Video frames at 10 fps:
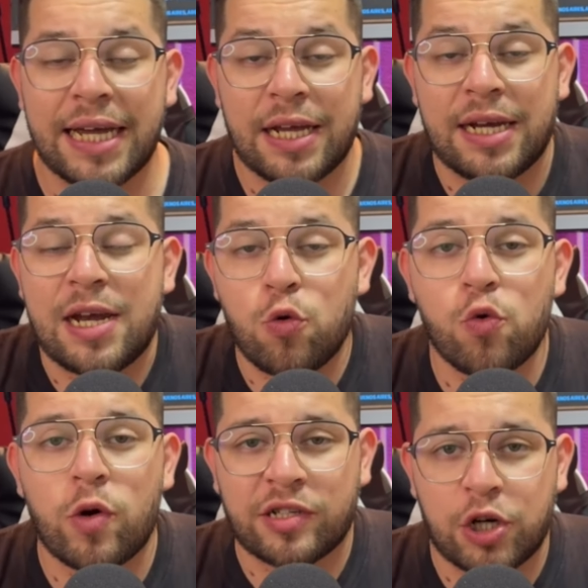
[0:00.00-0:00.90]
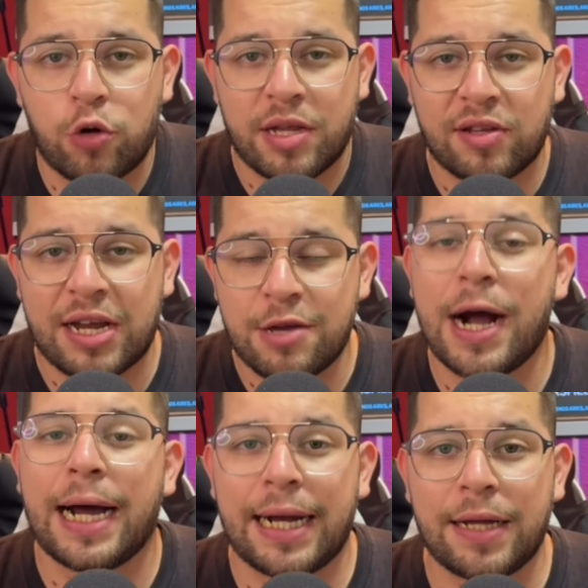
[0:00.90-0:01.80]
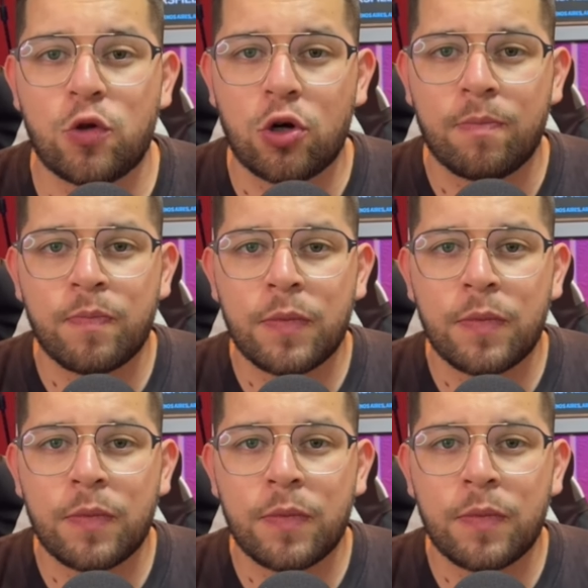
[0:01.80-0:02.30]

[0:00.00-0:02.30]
en el 1 a 0 mientras iba ganando,